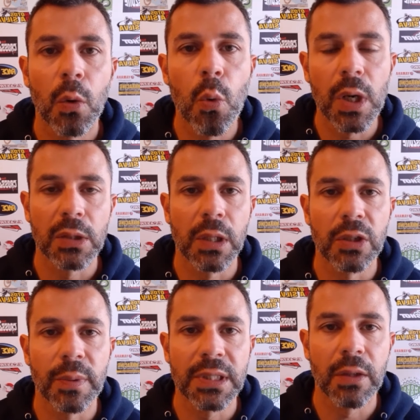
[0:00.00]
cuarto el
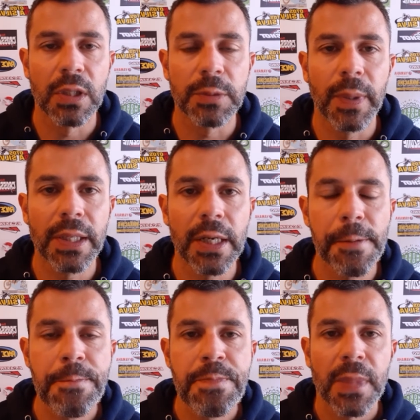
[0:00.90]
año pasado en
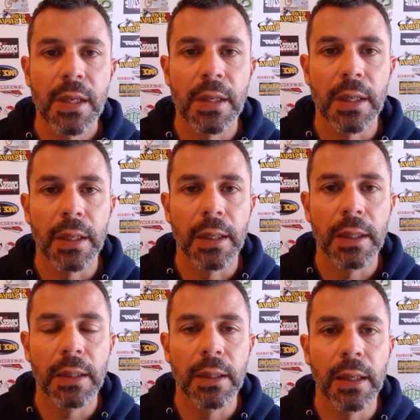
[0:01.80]
España.
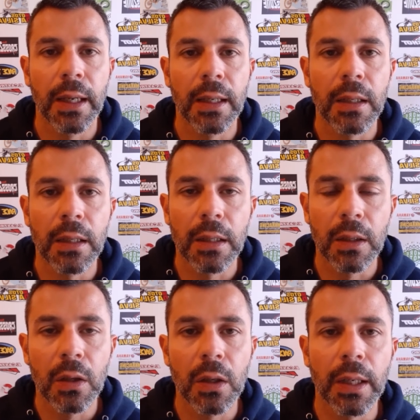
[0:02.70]
Eh, el,
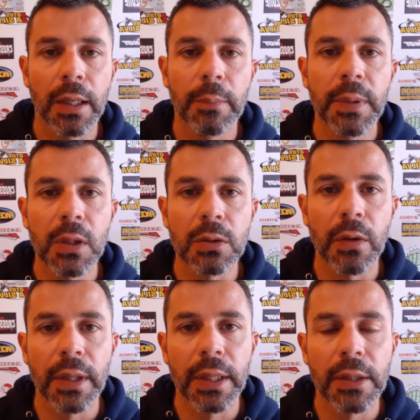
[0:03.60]
piloto
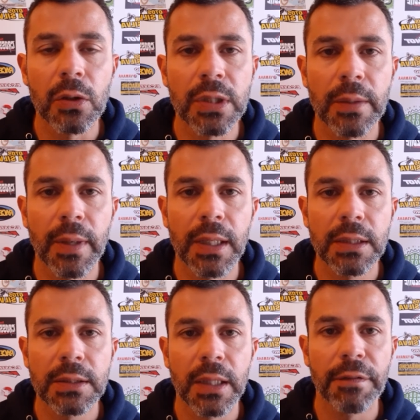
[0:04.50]
de dos
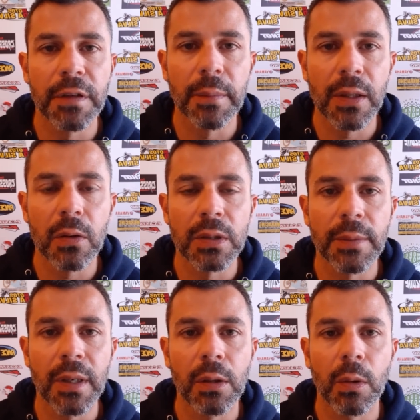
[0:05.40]
hermanas ha firmado con
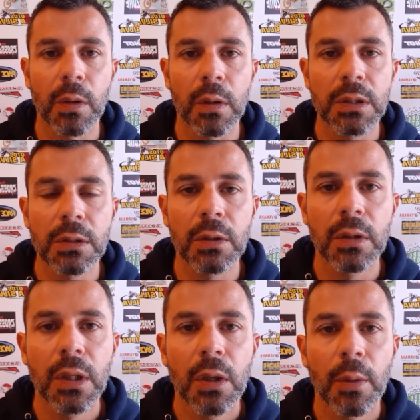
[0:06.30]
Yamaha Eduardo Castro
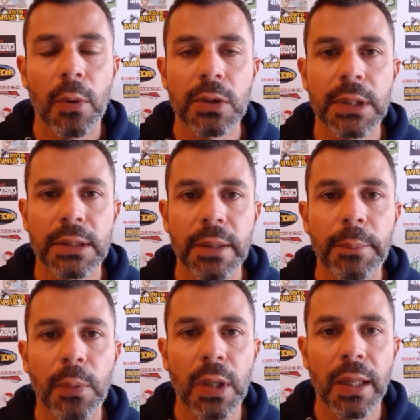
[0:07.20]
por otra
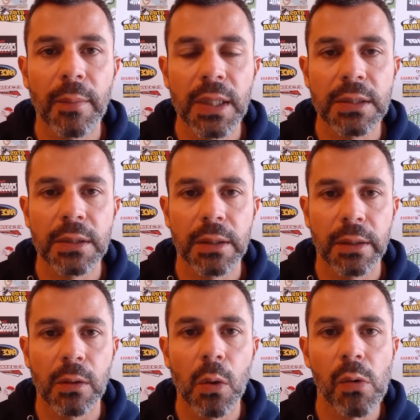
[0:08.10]
temporada más.
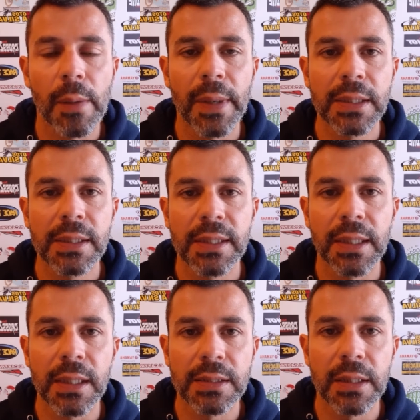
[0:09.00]
Luego, aparte,
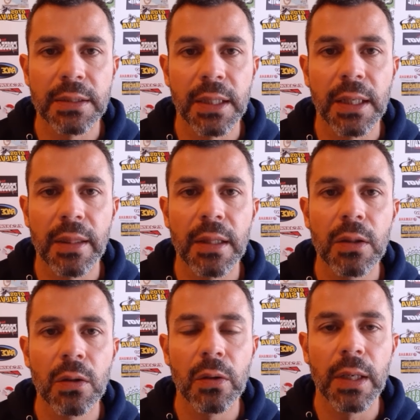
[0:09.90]
seguirá, seguirá
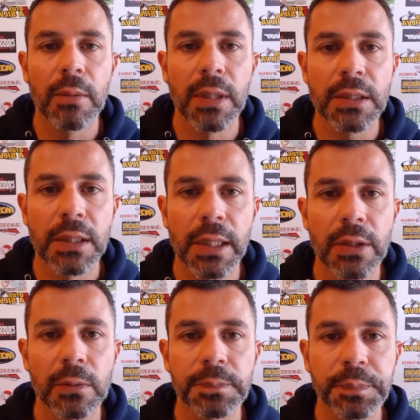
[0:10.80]
siendo el brasileño.